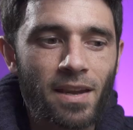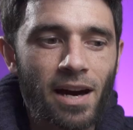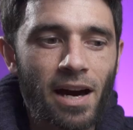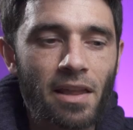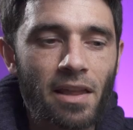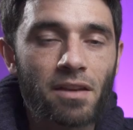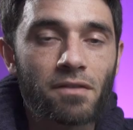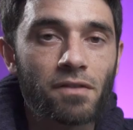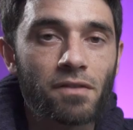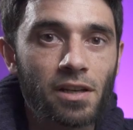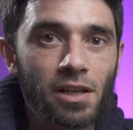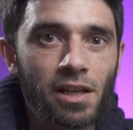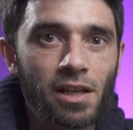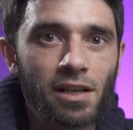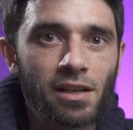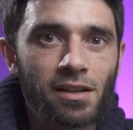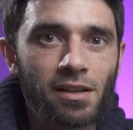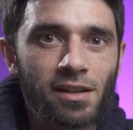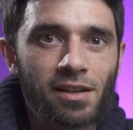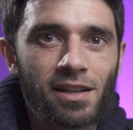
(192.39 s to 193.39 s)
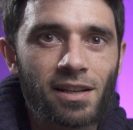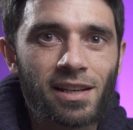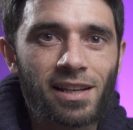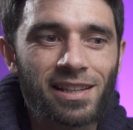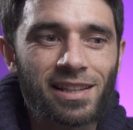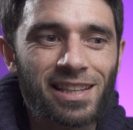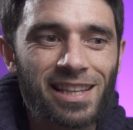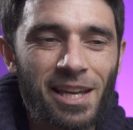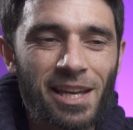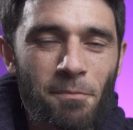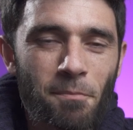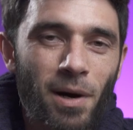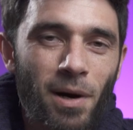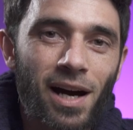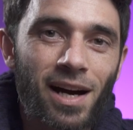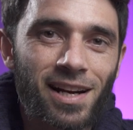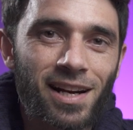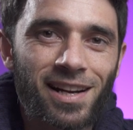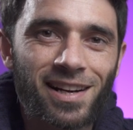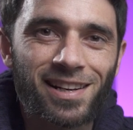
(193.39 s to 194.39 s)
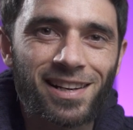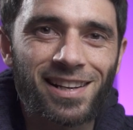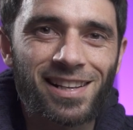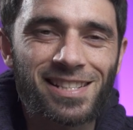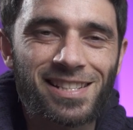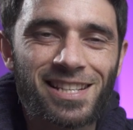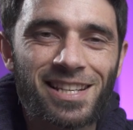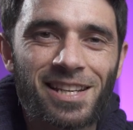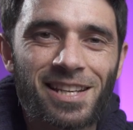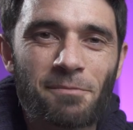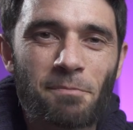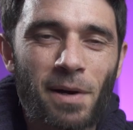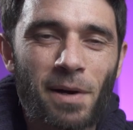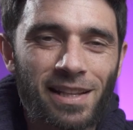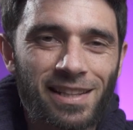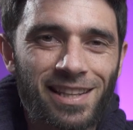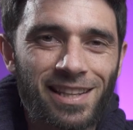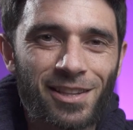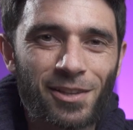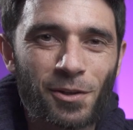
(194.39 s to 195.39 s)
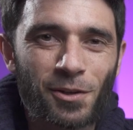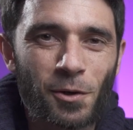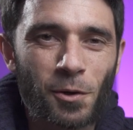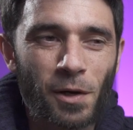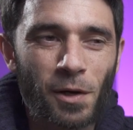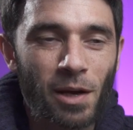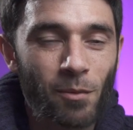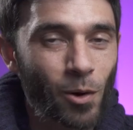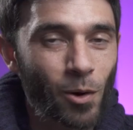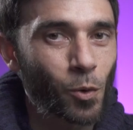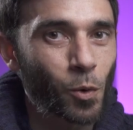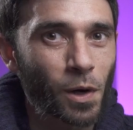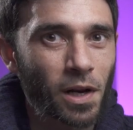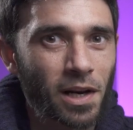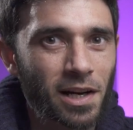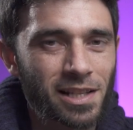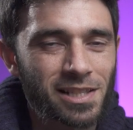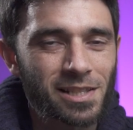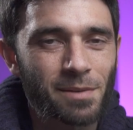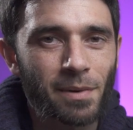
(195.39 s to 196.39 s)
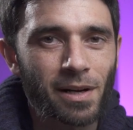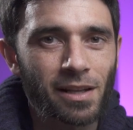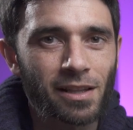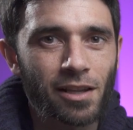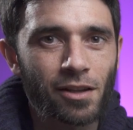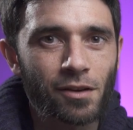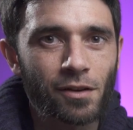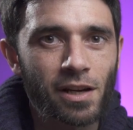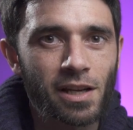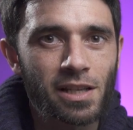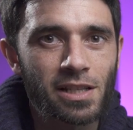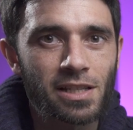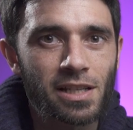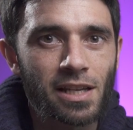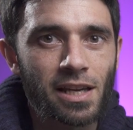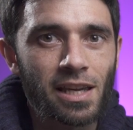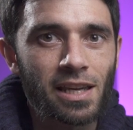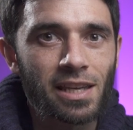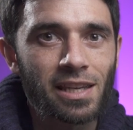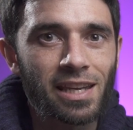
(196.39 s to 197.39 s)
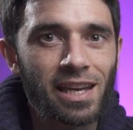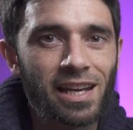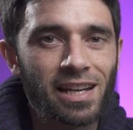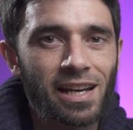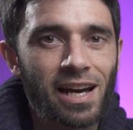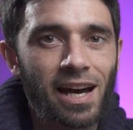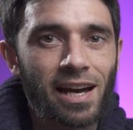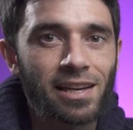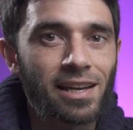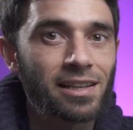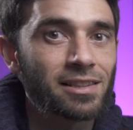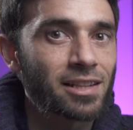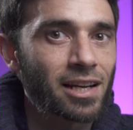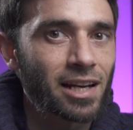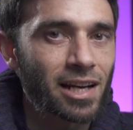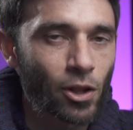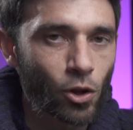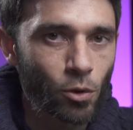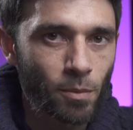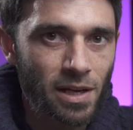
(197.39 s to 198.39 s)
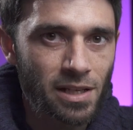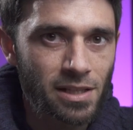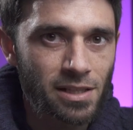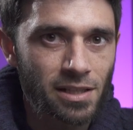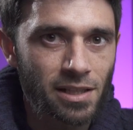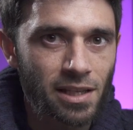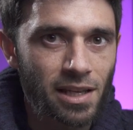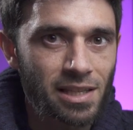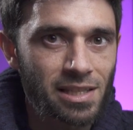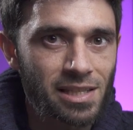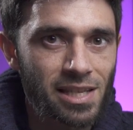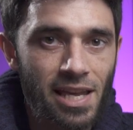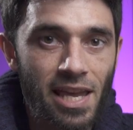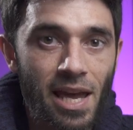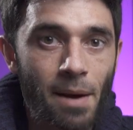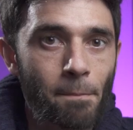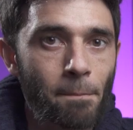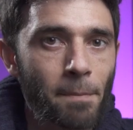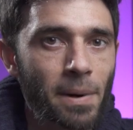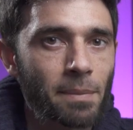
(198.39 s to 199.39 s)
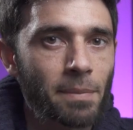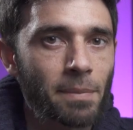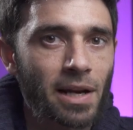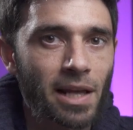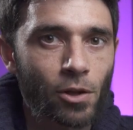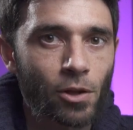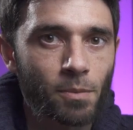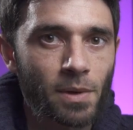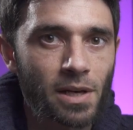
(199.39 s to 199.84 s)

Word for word: a definir quién va a ganar ese partido o qué va a ocurrir en ese partido es quien haya entrenado más, quien se haya preparado